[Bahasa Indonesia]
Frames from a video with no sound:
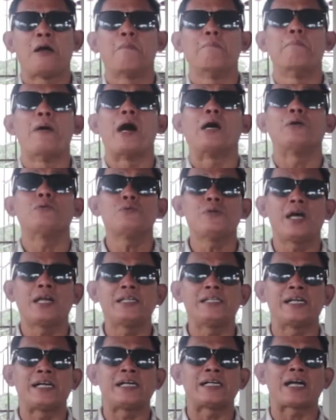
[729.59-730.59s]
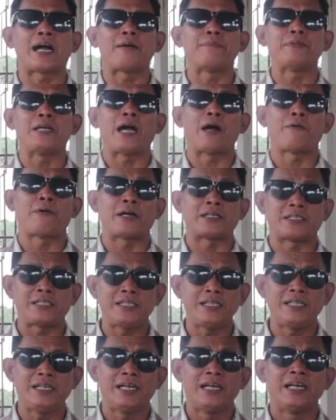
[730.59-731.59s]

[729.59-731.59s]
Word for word: bangunan yang kami awasi,